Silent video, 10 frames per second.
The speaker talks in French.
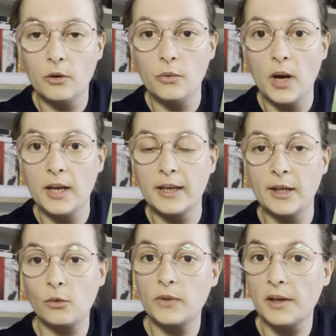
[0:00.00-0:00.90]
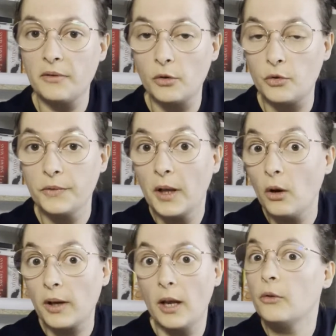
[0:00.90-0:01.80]
lui a légué toute sa fortune
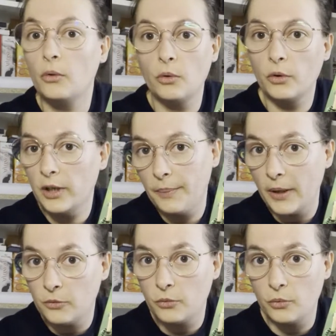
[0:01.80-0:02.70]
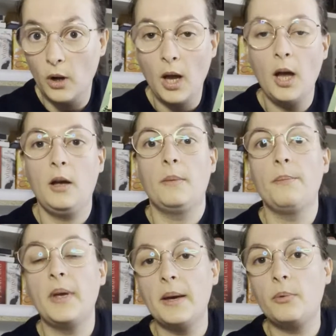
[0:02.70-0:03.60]
alors qu'elle ne le connaît pas du tout.
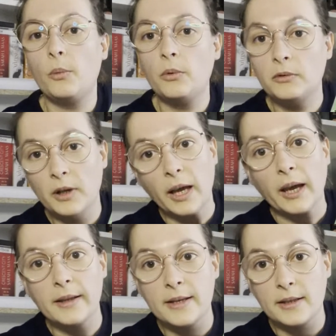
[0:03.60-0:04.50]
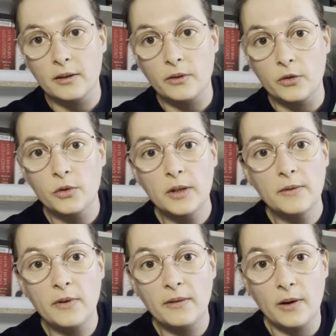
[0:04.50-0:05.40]
Mais pour pouvoir hériter cette fortune, il
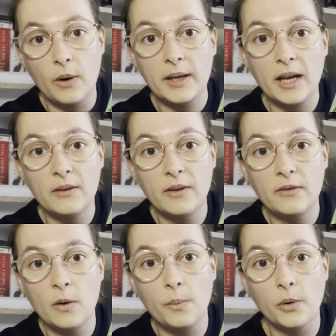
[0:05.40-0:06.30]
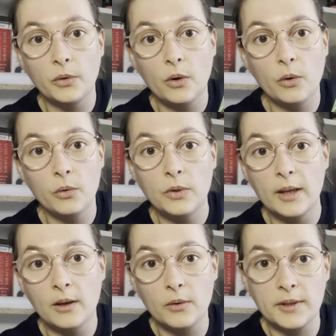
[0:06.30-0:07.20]
va falloir qu'elle vive pendant une
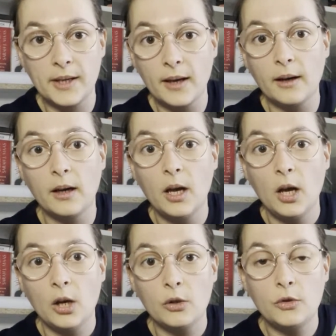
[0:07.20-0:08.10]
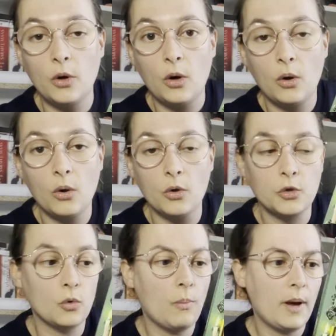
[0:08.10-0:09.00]
année entière dans
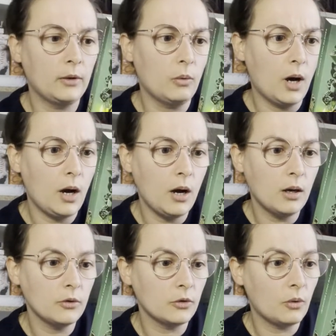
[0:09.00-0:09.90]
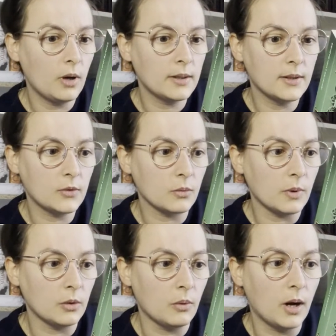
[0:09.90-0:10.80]
son manoir, je crois que c'est son
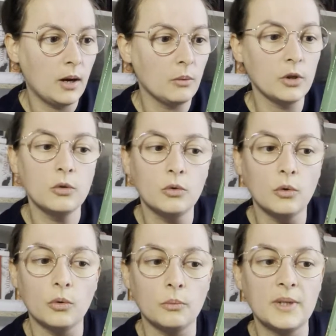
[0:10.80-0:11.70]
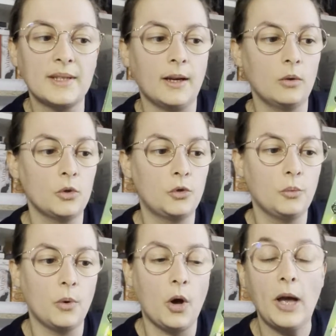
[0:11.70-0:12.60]
manoir, oui, une mystérieuse
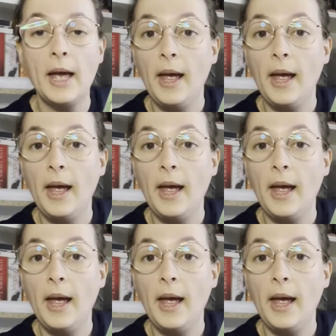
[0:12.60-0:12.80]
demeure,